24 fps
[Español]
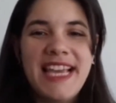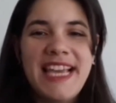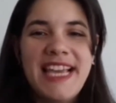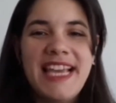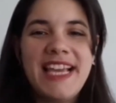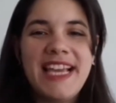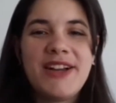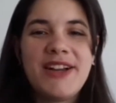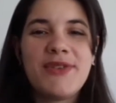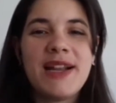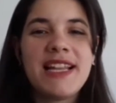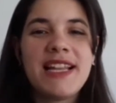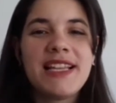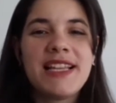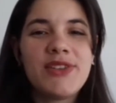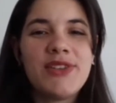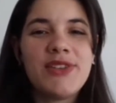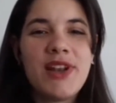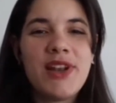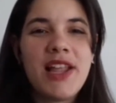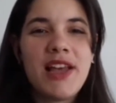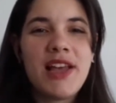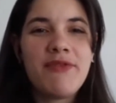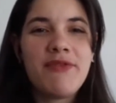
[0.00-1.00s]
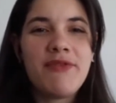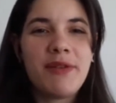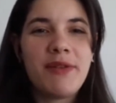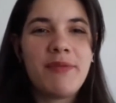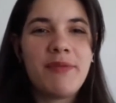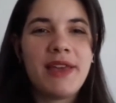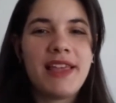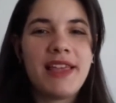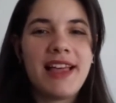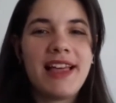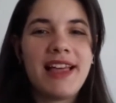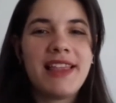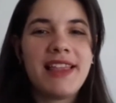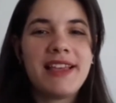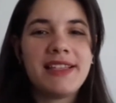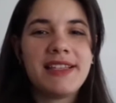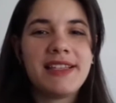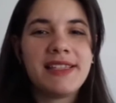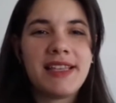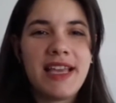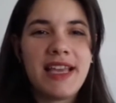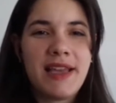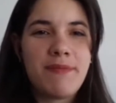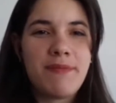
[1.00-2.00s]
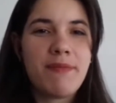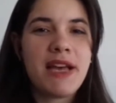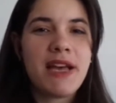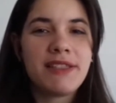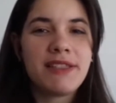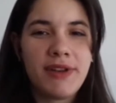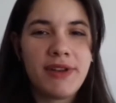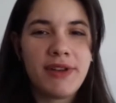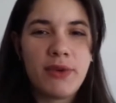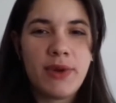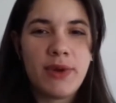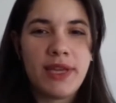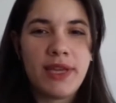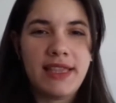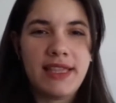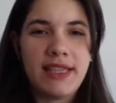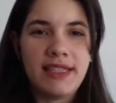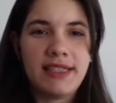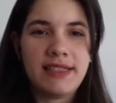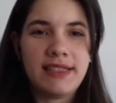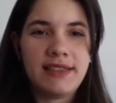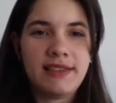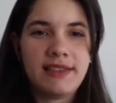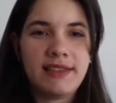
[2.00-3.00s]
¿Y cuáles son las enfermedades más frecuentes?